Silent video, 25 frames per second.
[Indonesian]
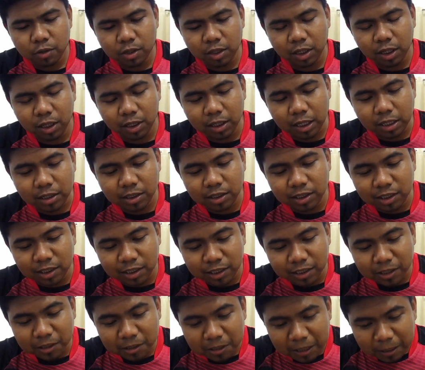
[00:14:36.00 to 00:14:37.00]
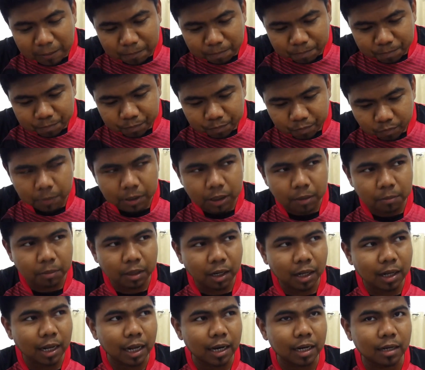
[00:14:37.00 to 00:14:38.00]
Firstly texture dia kan, dia macam
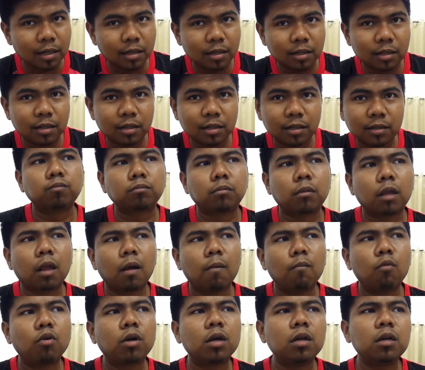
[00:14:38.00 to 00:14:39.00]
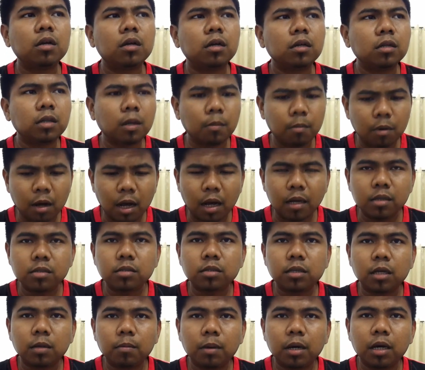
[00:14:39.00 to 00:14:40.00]
melekat kan. Mungkin dia kena tambah
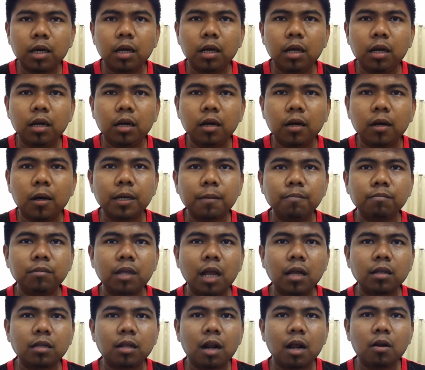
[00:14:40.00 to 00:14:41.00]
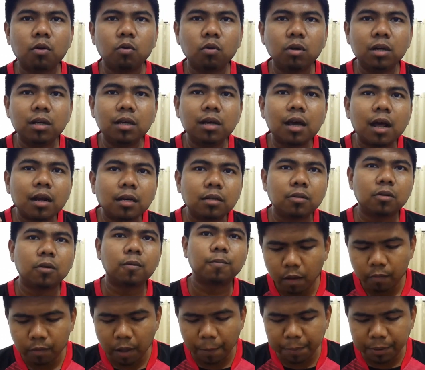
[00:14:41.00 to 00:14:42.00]
air sikit bagi dia macam tak terlalu liat
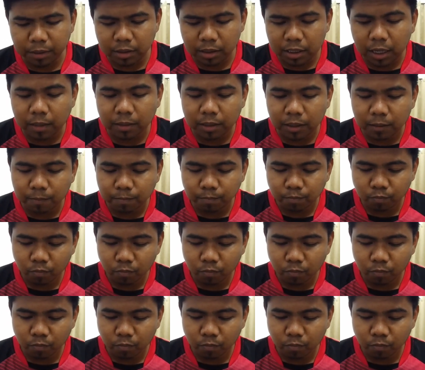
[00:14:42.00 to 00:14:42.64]
gitu. Tapi sedap dia.